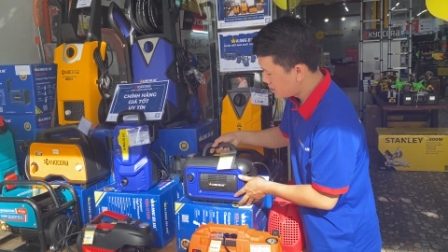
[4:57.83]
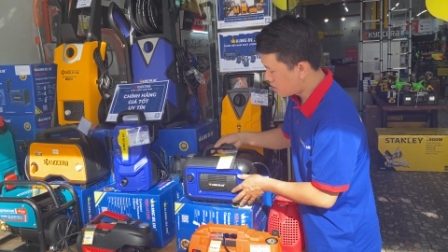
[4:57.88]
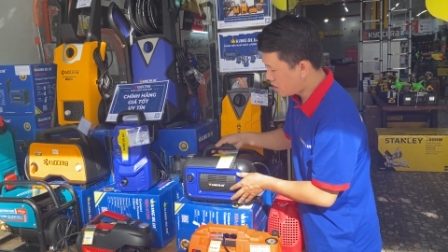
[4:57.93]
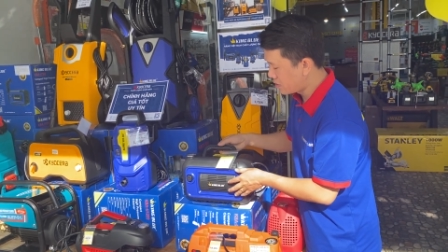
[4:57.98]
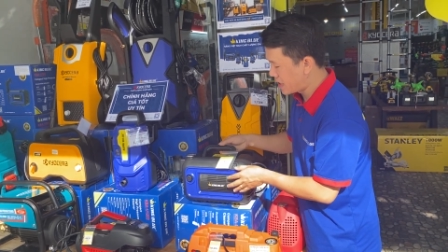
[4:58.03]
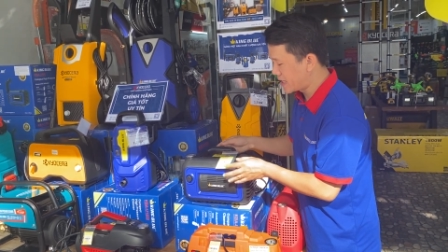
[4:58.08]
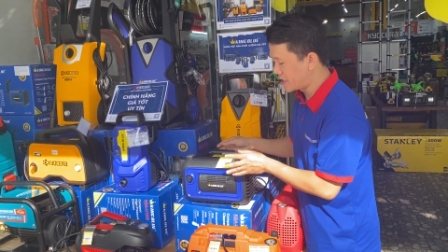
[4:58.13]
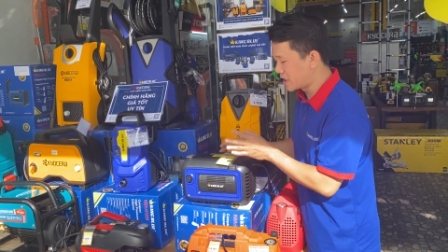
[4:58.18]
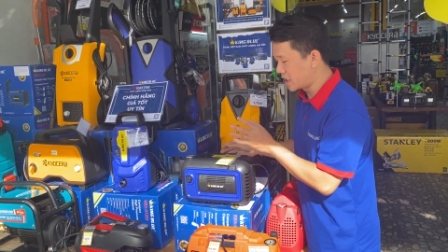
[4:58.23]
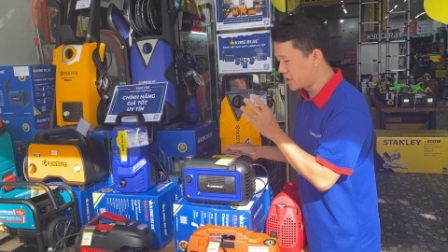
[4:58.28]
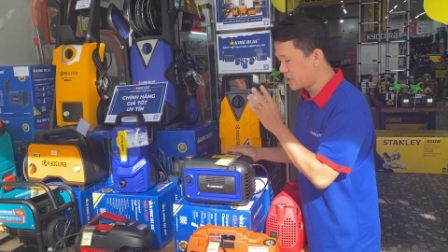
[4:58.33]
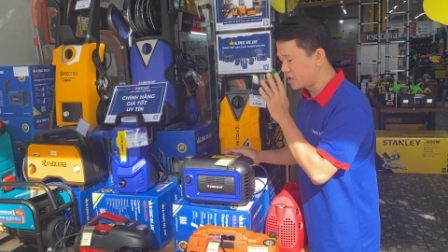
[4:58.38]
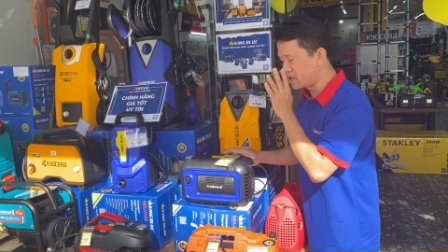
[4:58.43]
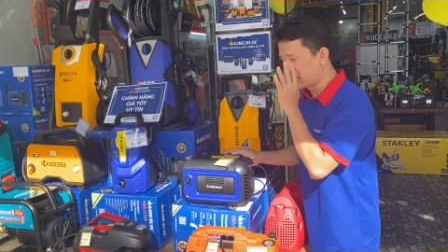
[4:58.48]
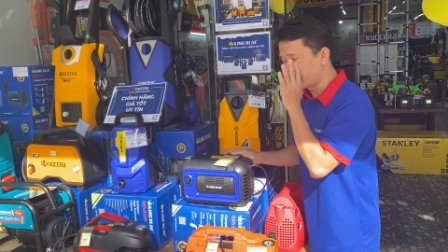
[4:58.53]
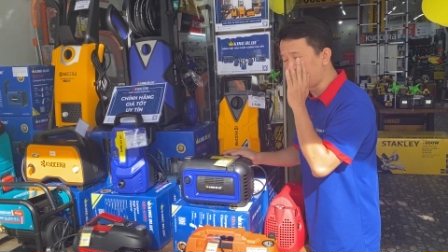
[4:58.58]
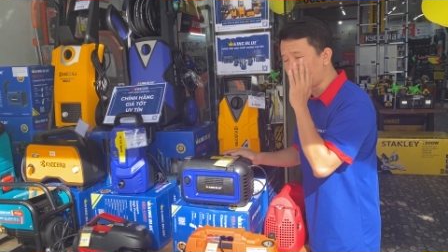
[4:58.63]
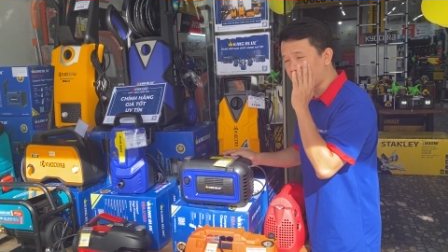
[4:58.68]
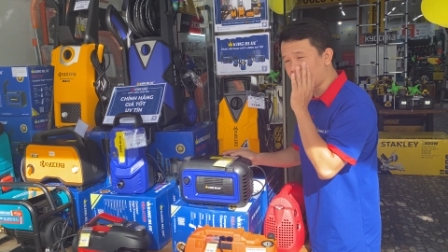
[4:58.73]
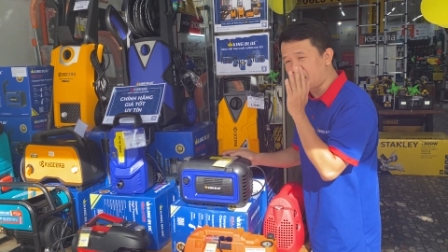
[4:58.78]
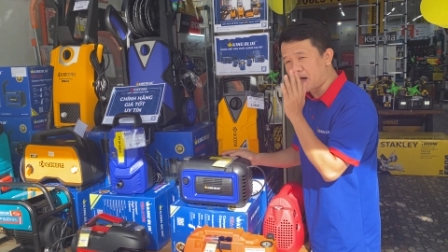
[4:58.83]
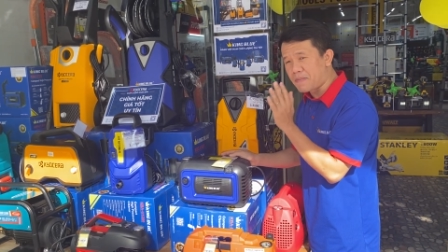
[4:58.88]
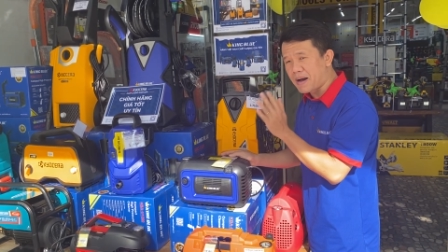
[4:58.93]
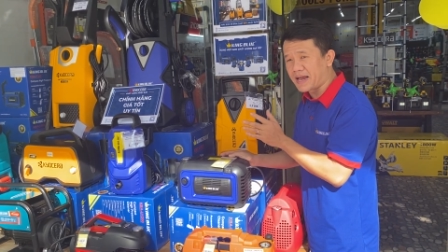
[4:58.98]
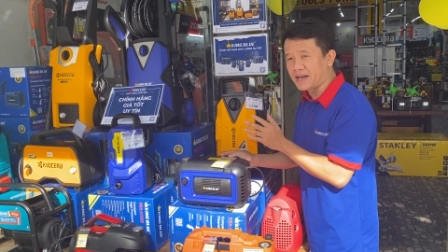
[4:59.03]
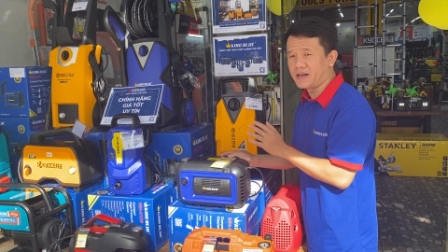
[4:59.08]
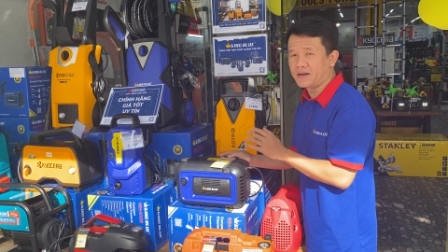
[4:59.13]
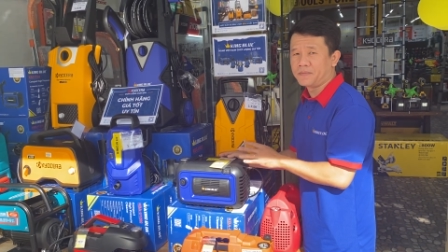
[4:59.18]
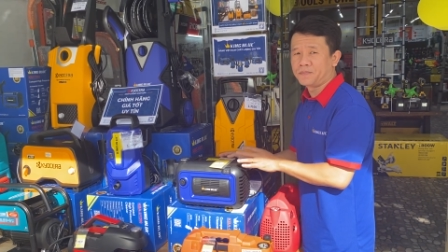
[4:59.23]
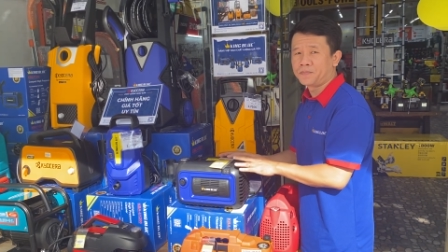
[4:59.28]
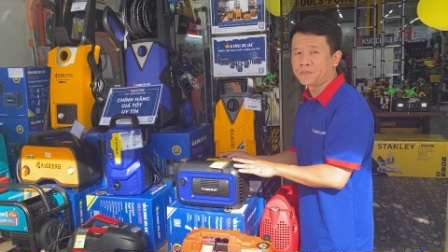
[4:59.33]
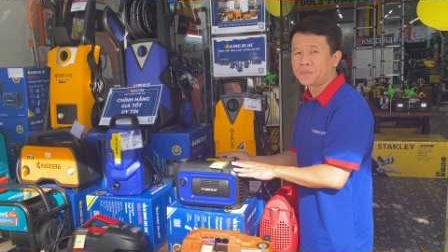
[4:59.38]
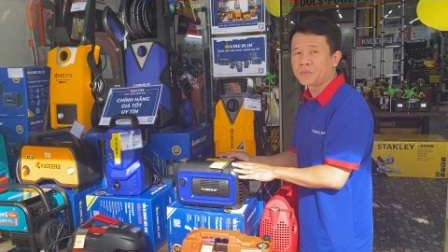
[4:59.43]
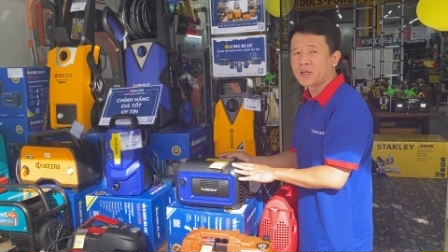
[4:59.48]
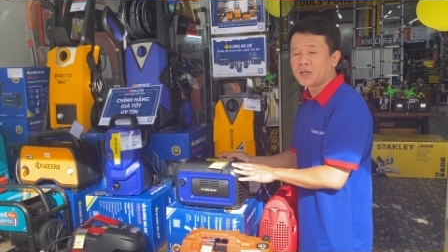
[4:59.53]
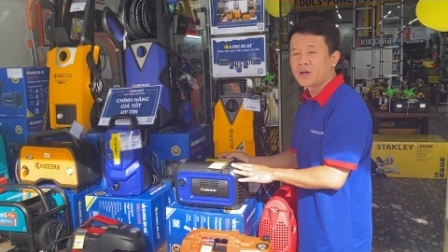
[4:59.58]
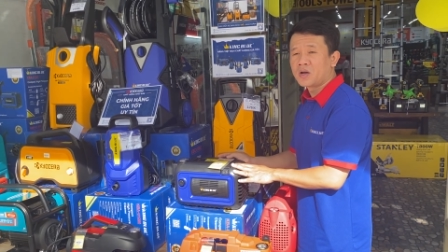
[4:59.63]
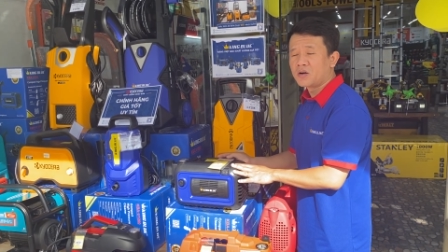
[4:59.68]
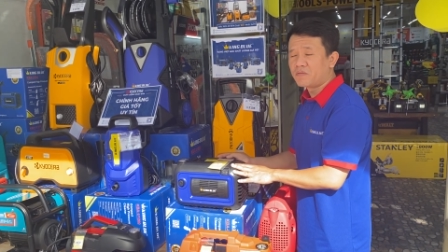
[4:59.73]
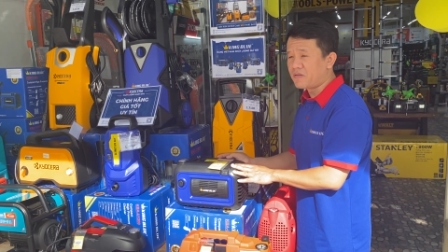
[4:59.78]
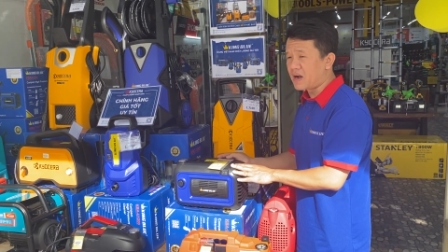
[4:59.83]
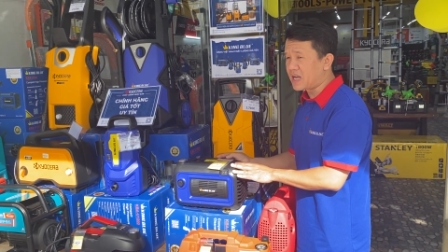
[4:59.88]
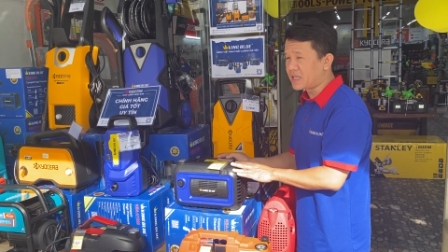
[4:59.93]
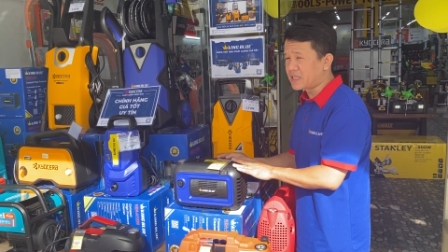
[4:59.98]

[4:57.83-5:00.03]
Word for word: con này xịt rất là mạnh và